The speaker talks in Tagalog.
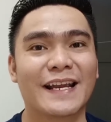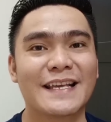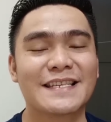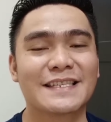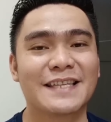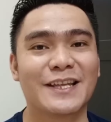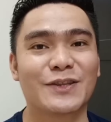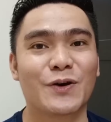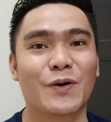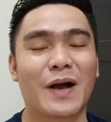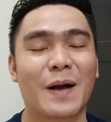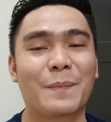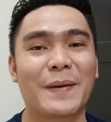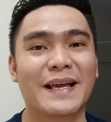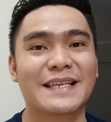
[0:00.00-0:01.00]
risk nito
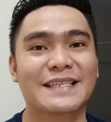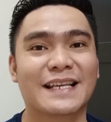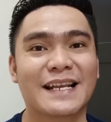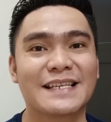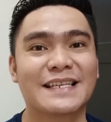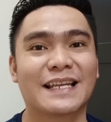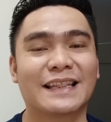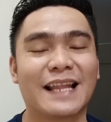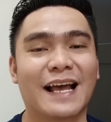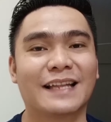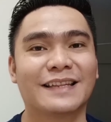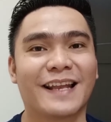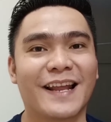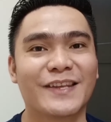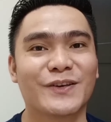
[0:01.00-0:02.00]
kapag screenshot
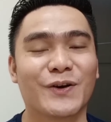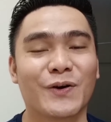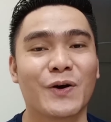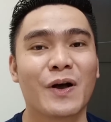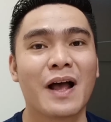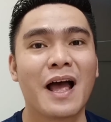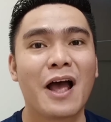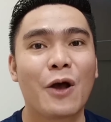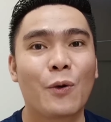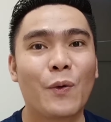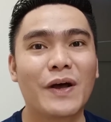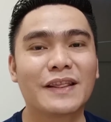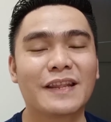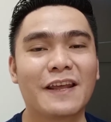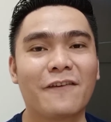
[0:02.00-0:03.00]
lang ang dala nyo,
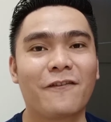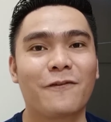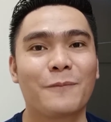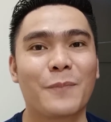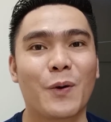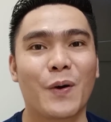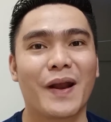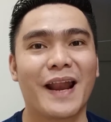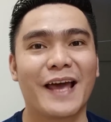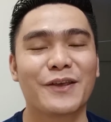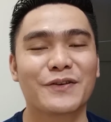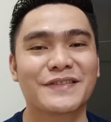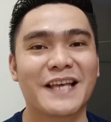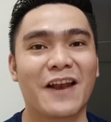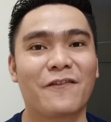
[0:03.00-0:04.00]
what if mawala
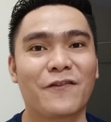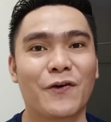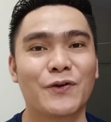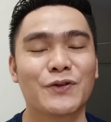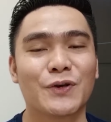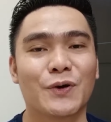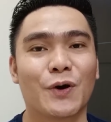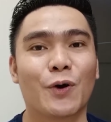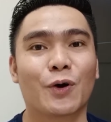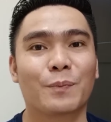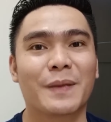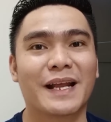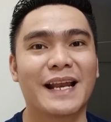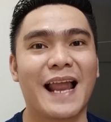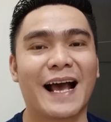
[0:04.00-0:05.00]
yung cellphone nyo
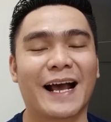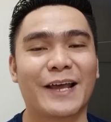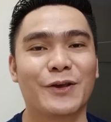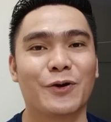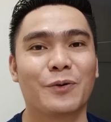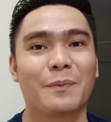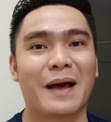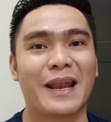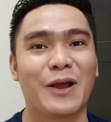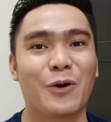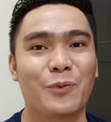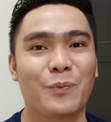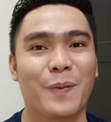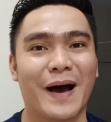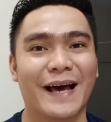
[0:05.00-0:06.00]
or bigla kayong
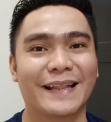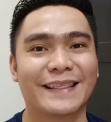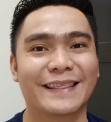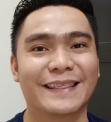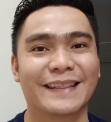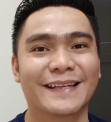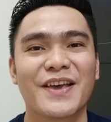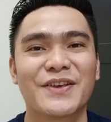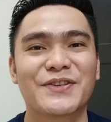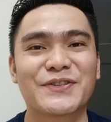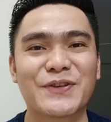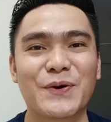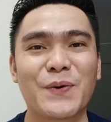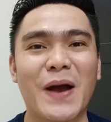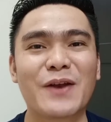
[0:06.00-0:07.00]
malowbat?
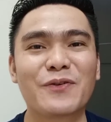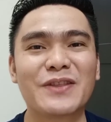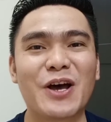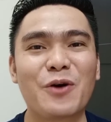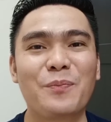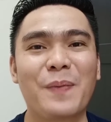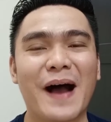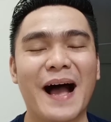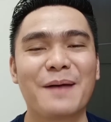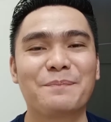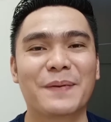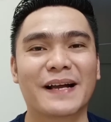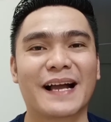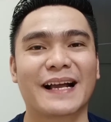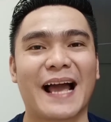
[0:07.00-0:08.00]
So ano daw ba ang
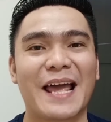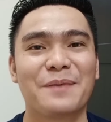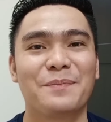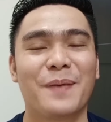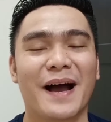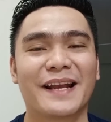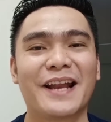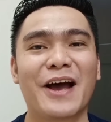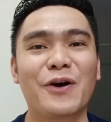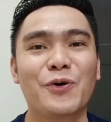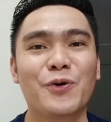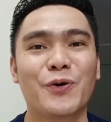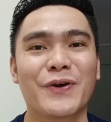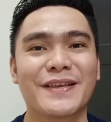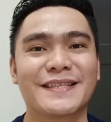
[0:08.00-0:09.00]
pagkakaiba ng
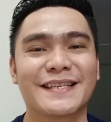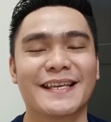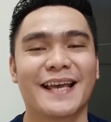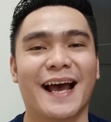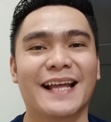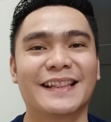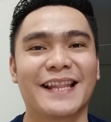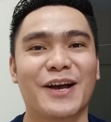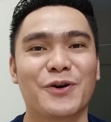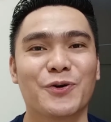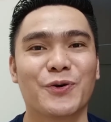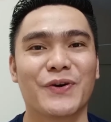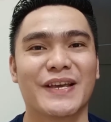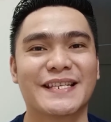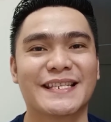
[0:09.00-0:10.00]
OEC at ng
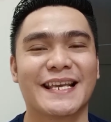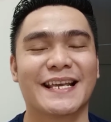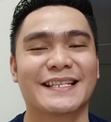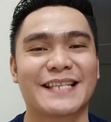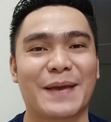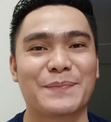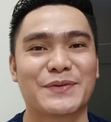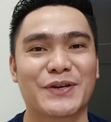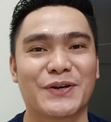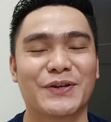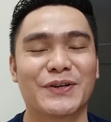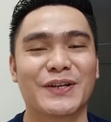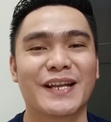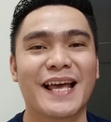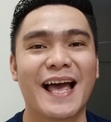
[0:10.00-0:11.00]
OEC
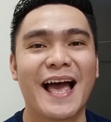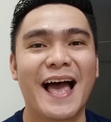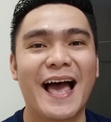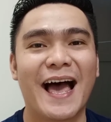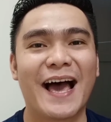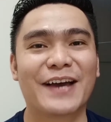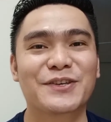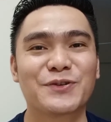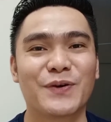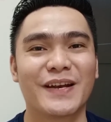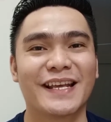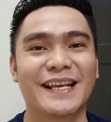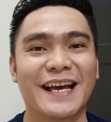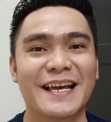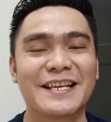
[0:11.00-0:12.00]
exemption?
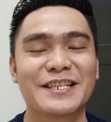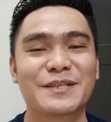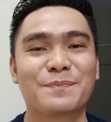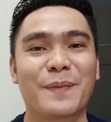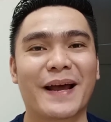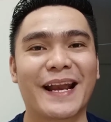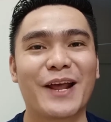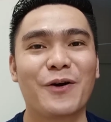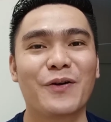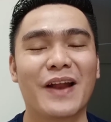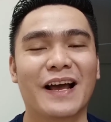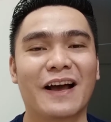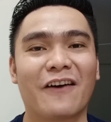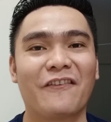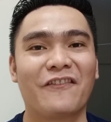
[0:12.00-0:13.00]
Actually guys, pareho
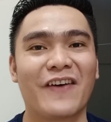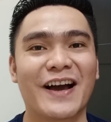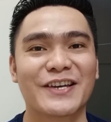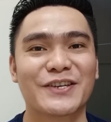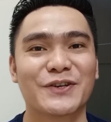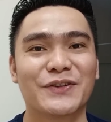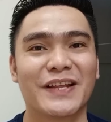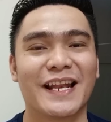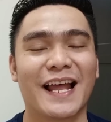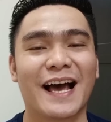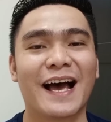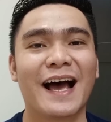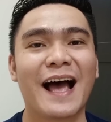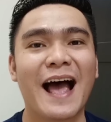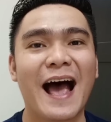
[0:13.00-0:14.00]
lang ang function
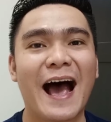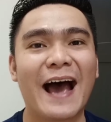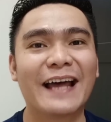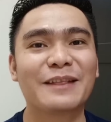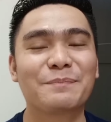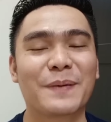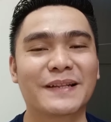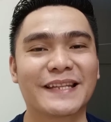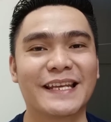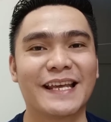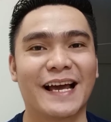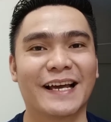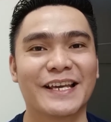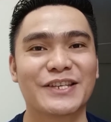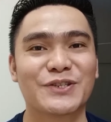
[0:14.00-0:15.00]
nila at
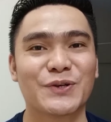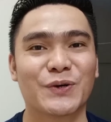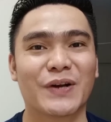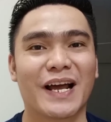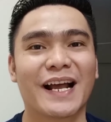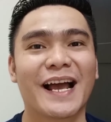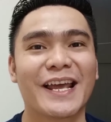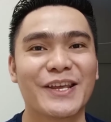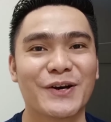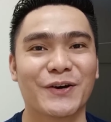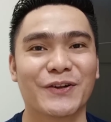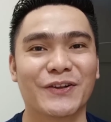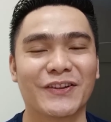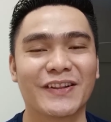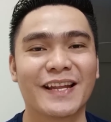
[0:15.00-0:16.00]
pati ang itsura
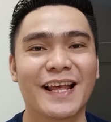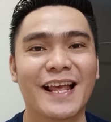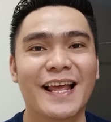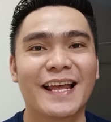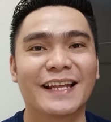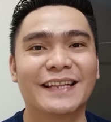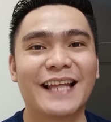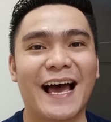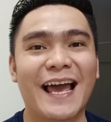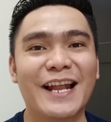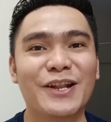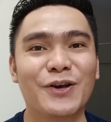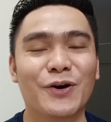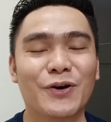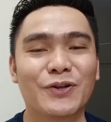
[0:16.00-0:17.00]
ngayon.
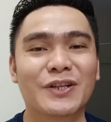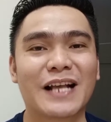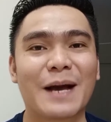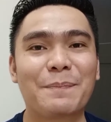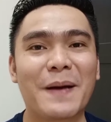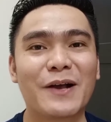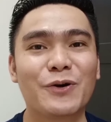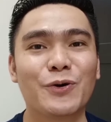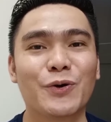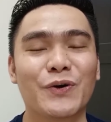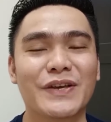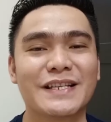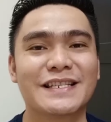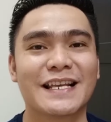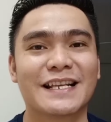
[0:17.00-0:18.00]
Dahil noon, kapag
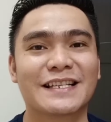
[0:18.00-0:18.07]
UOEC